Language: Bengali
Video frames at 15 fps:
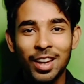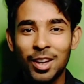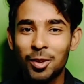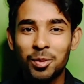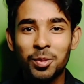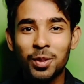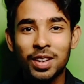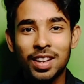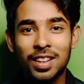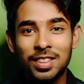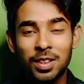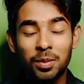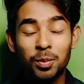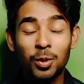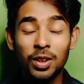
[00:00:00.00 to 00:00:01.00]
এই উপন্যাস
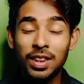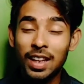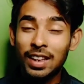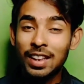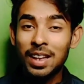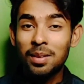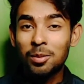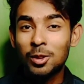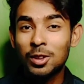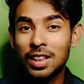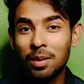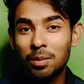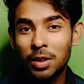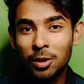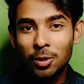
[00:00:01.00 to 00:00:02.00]
প্রত্যেকটা
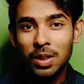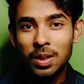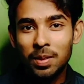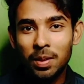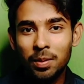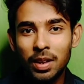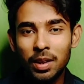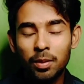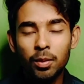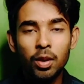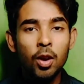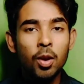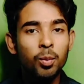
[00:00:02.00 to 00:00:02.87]
ইমোশন আপনি খুঁজে পাবেন এবং